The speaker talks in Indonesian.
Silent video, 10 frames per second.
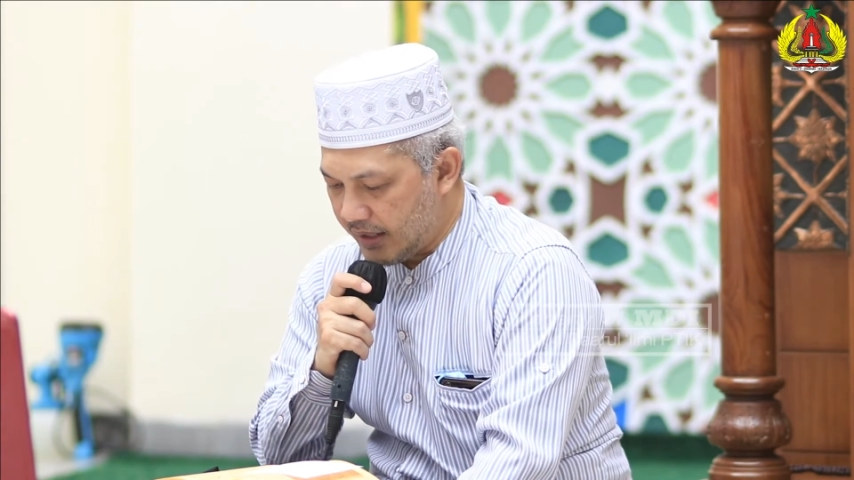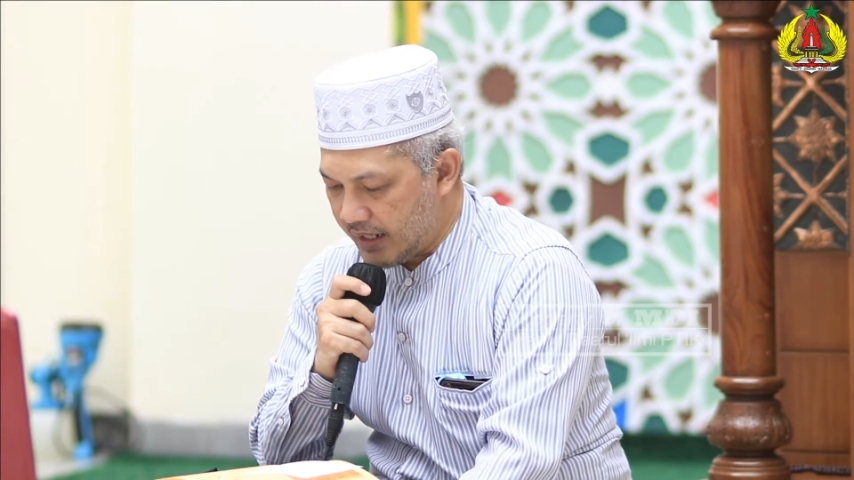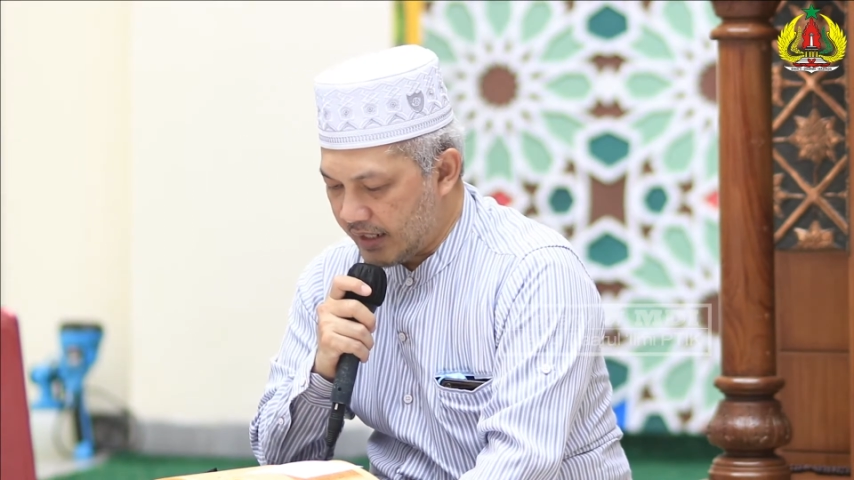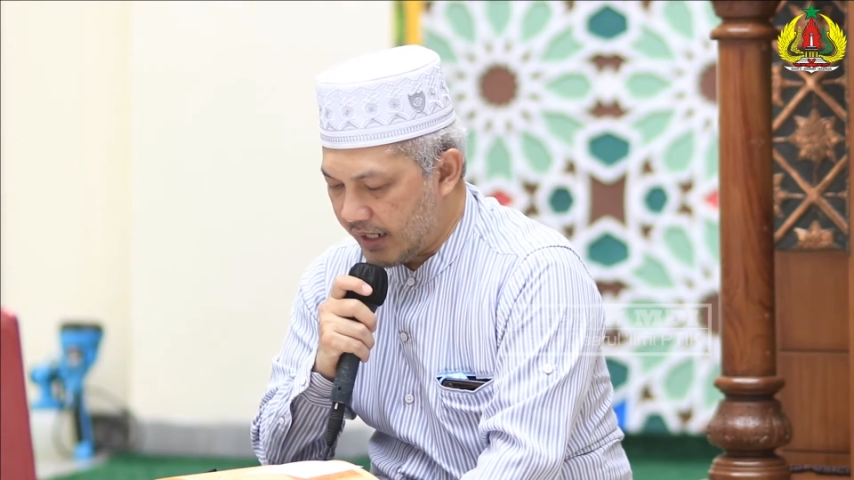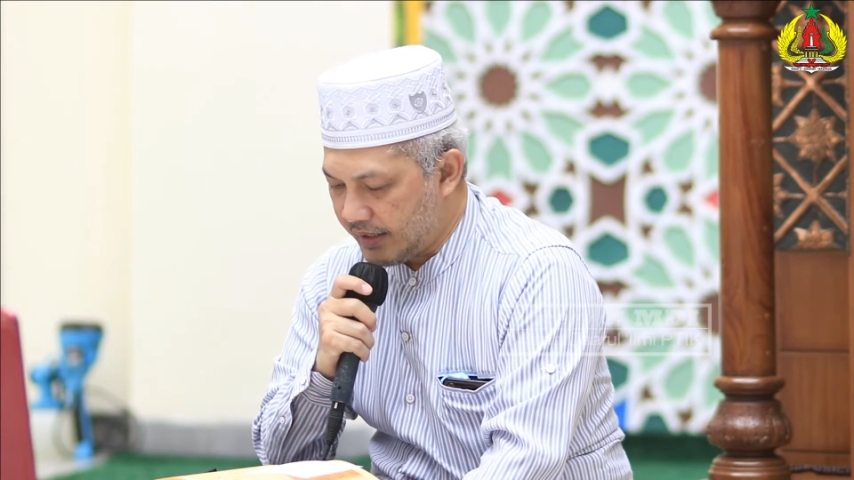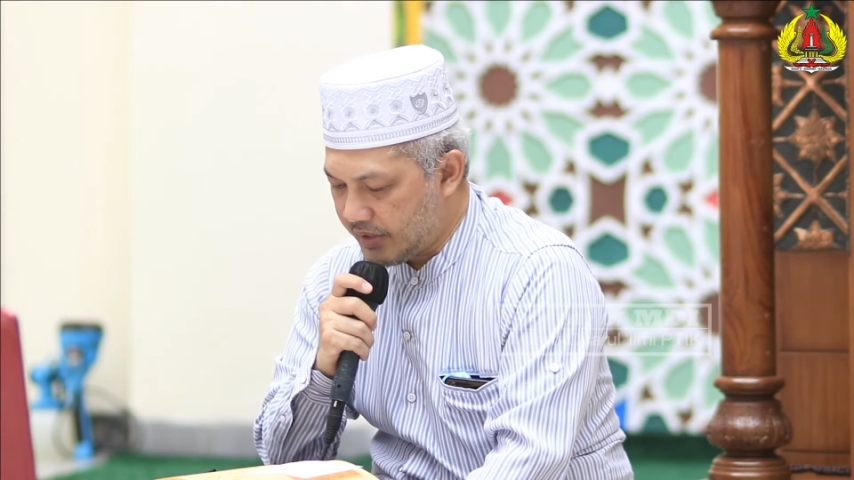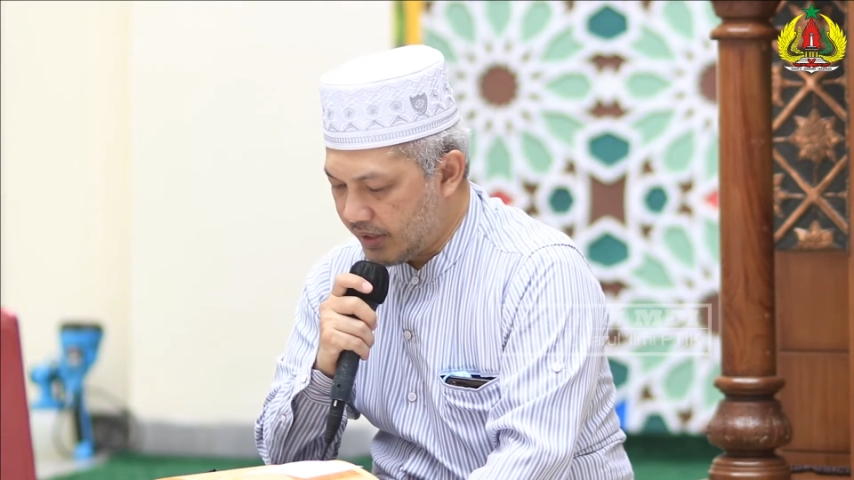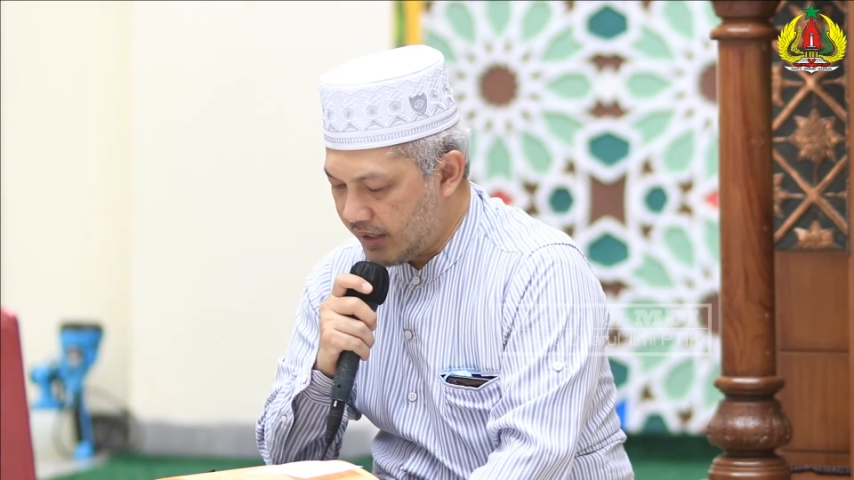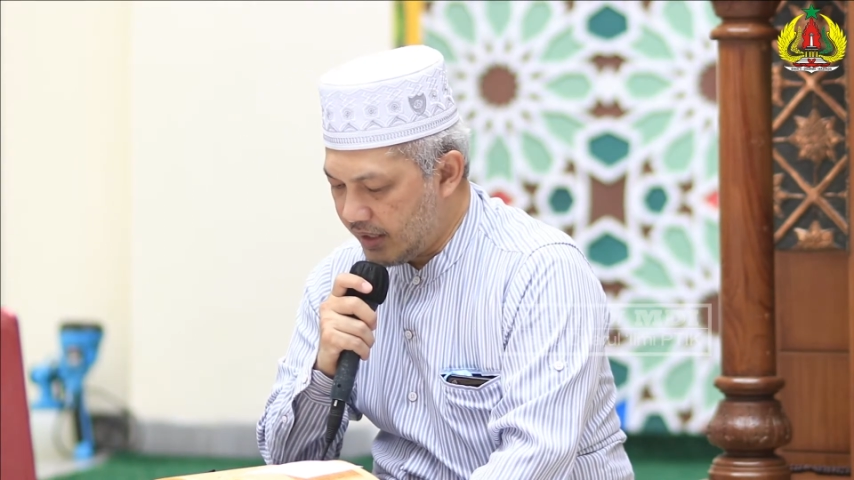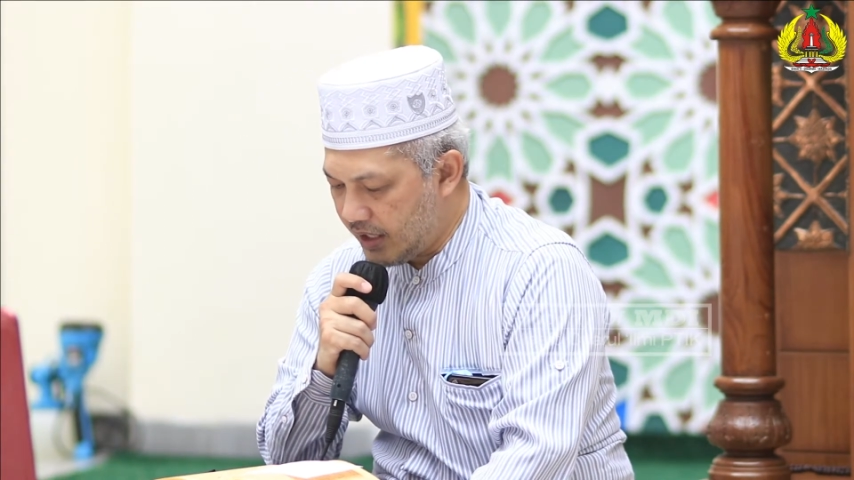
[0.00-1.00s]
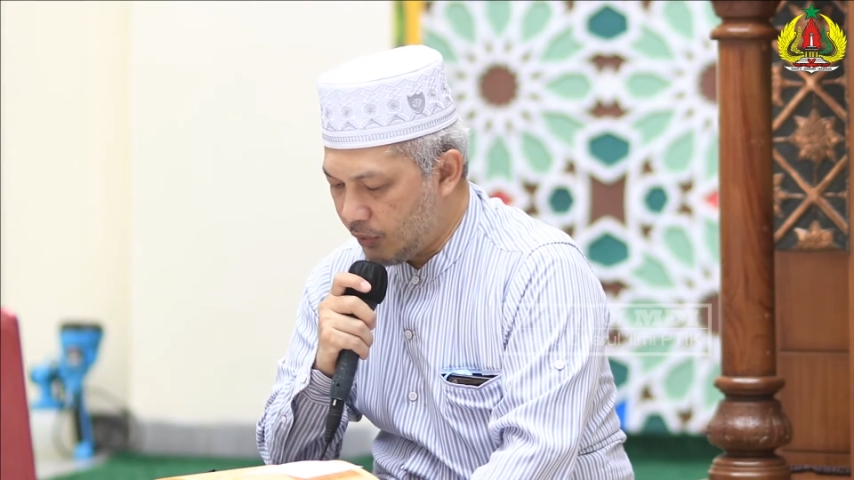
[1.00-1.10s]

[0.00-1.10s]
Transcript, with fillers: Dan hadis ini